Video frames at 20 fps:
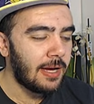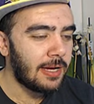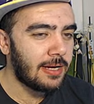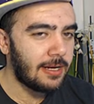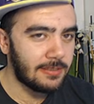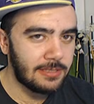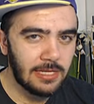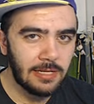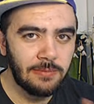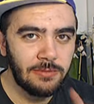
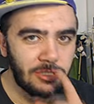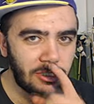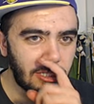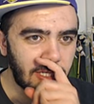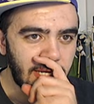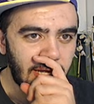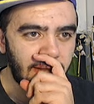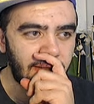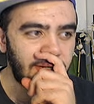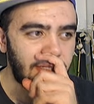
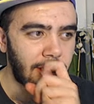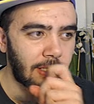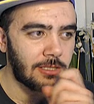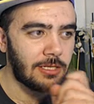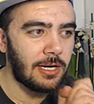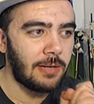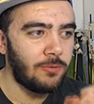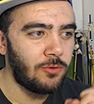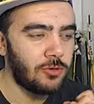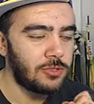kazanmıştık yanlış
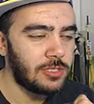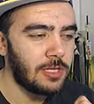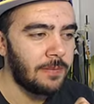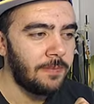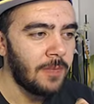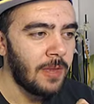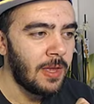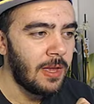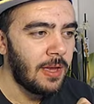hatırlamıyorsam.